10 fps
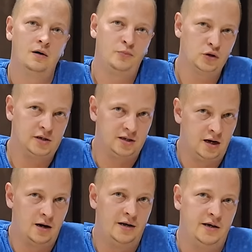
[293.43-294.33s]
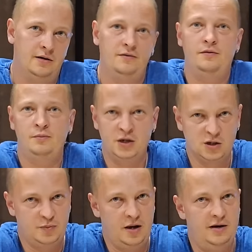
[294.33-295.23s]
После сгорания
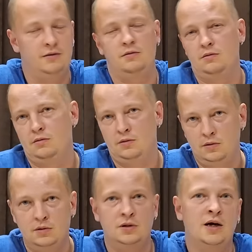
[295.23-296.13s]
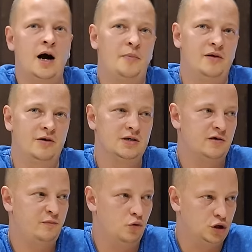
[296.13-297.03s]
бензопирен
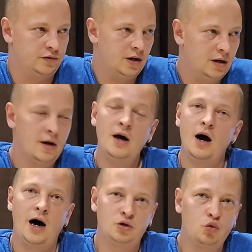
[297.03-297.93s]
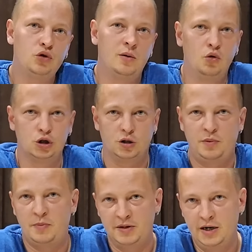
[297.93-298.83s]
накапливается в почвах, откуда может
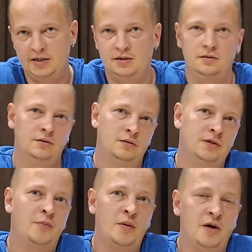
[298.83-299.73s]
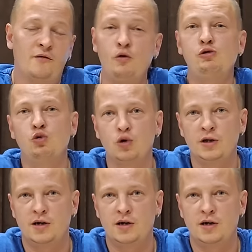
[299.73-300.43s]
попадать, например, в культурные